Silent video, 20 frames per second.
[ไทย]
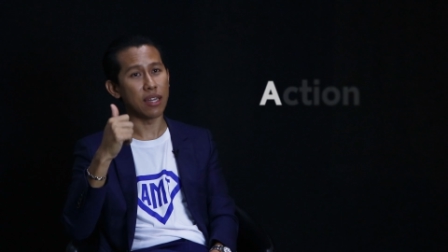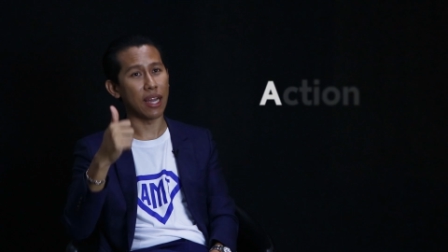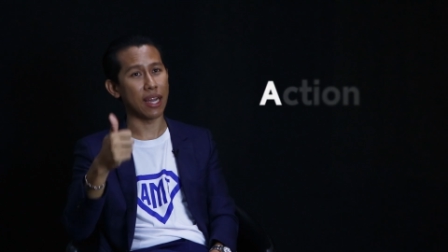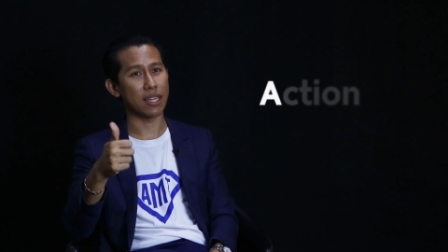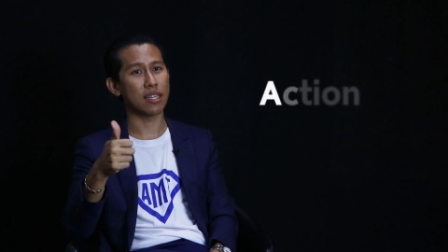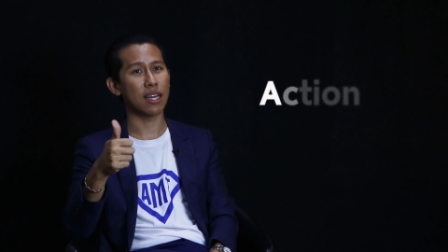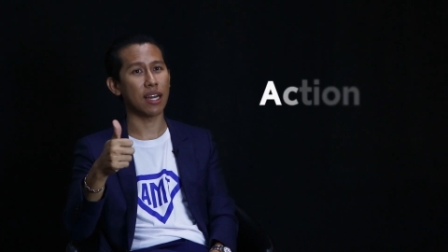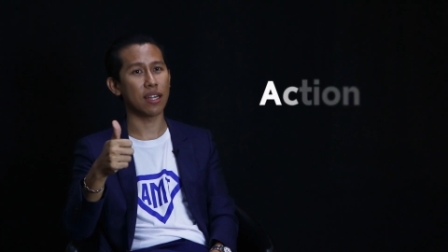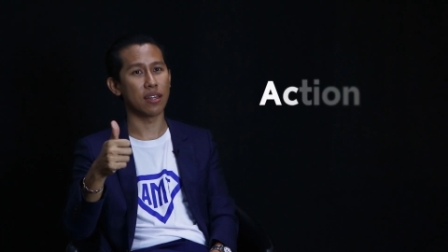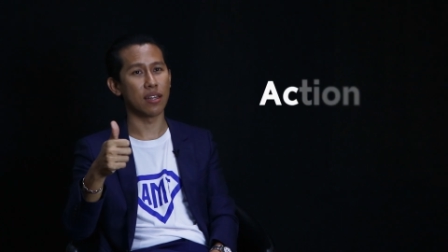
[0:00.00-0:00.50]
คือ
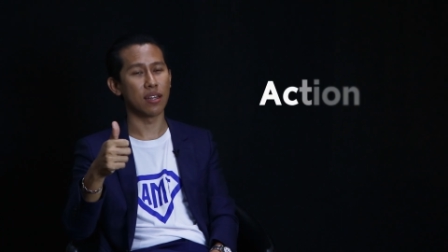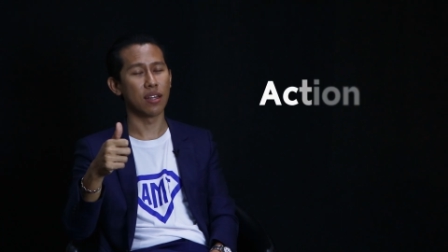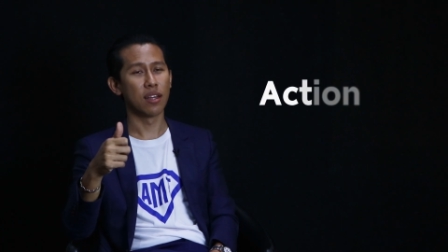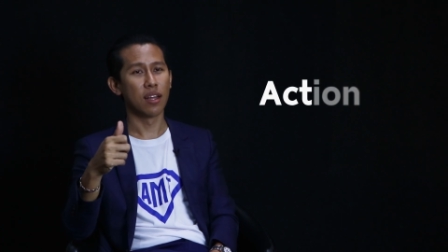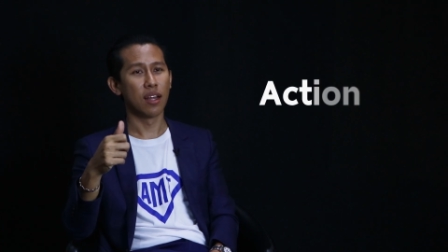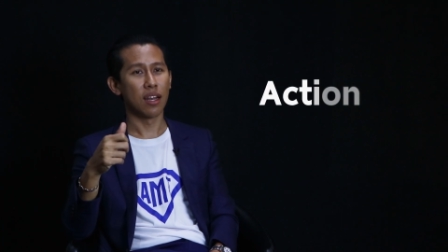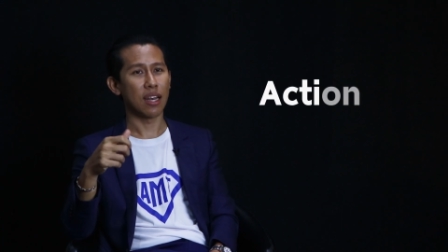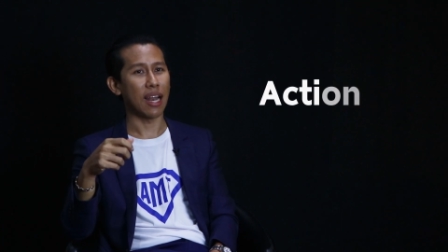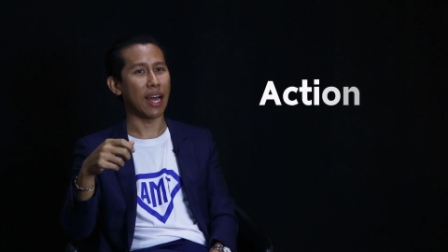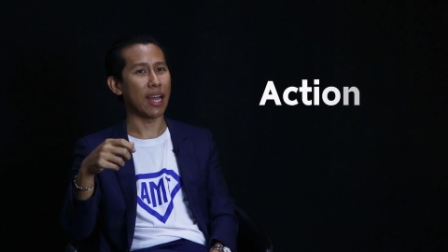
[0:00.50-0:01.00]
action
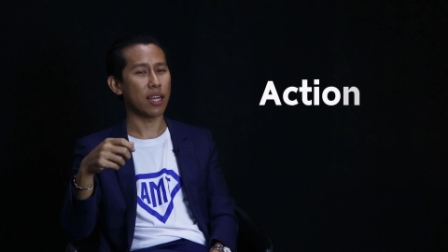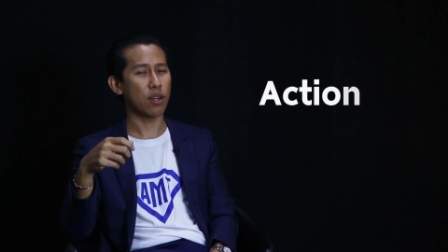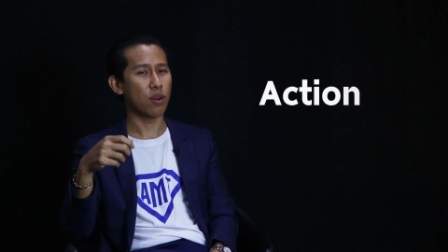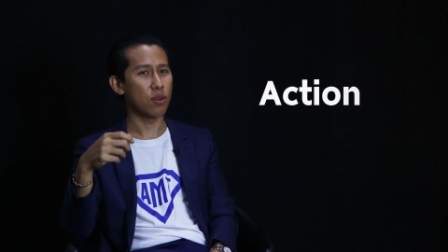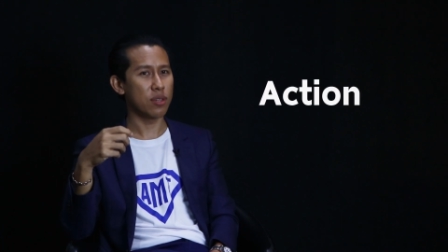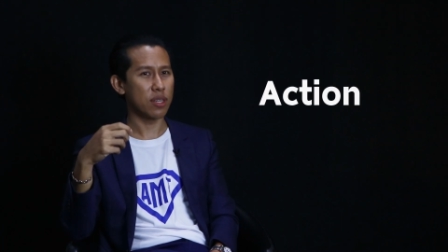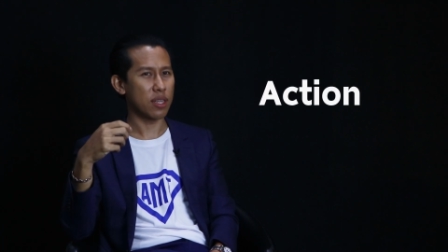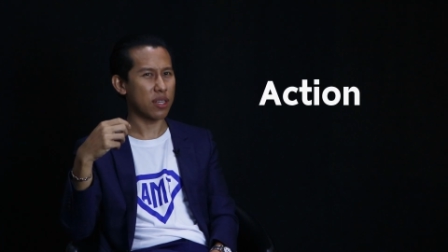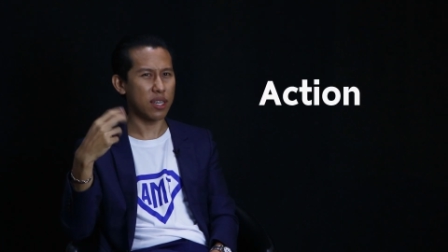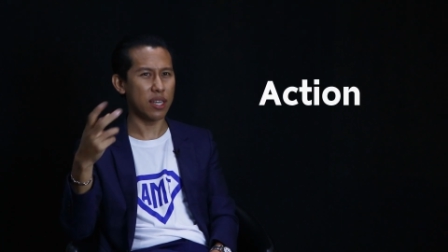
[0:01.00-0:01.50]
หลายค
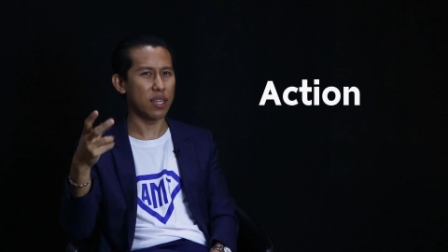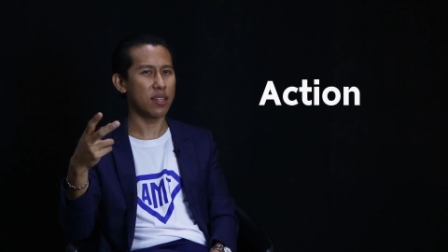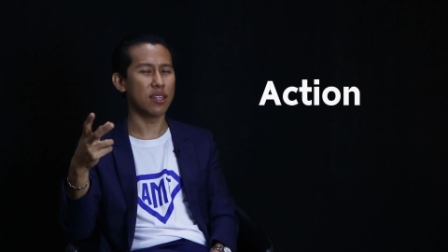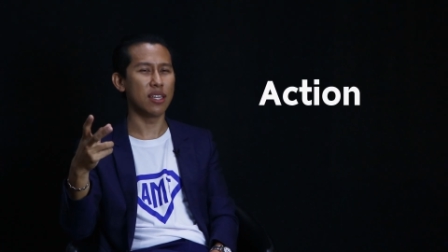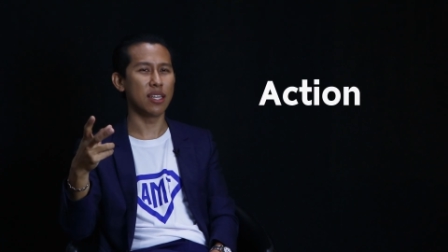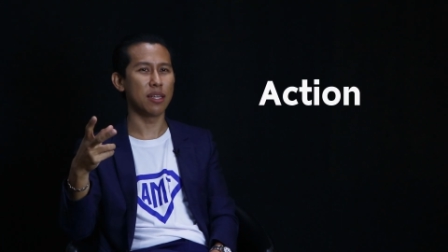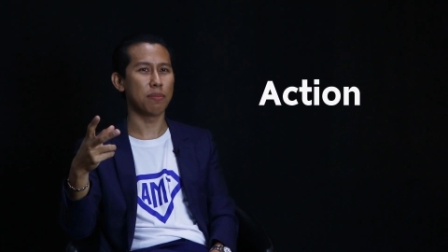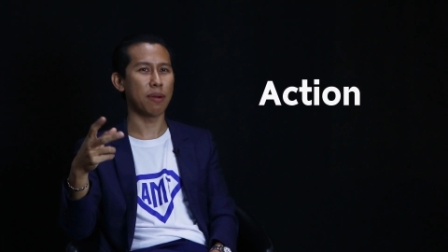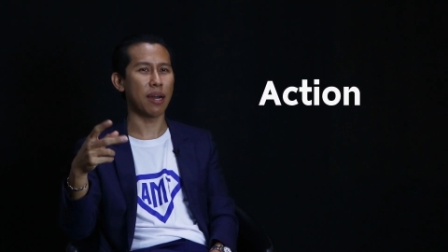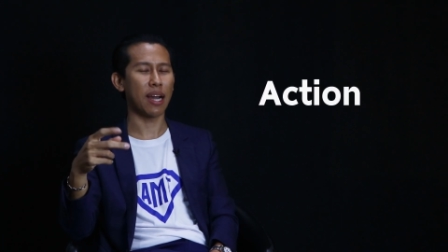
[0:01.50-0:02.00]
นเนี่ยคิด
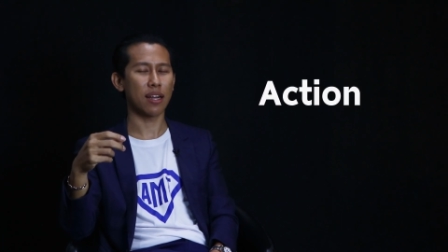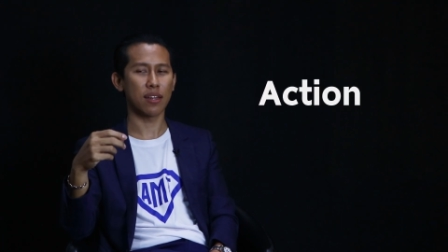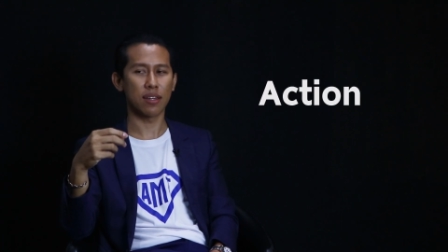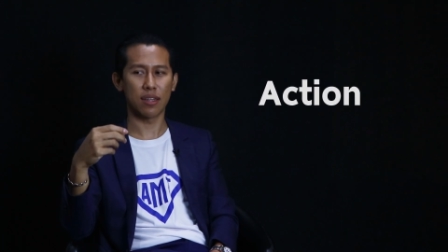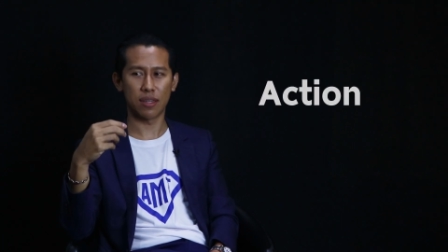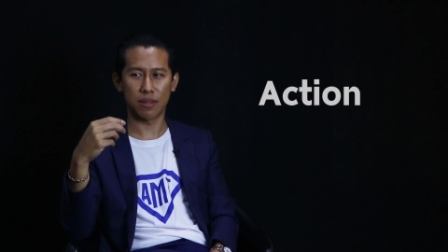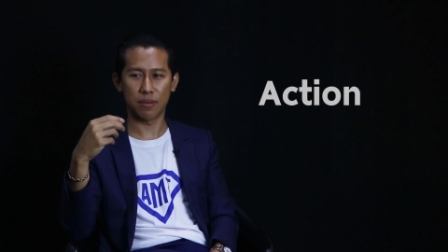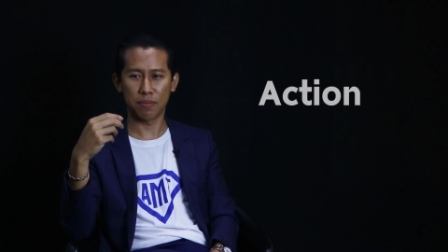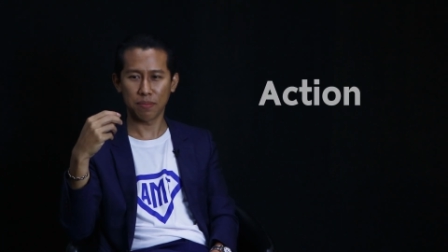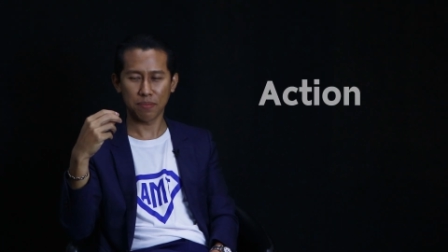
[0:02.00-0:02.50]
ดีมากเล
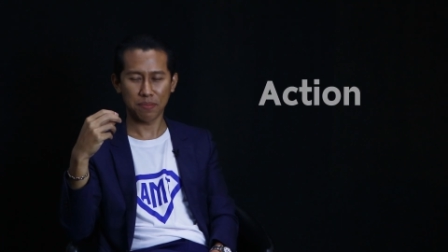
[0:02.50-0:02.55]
ย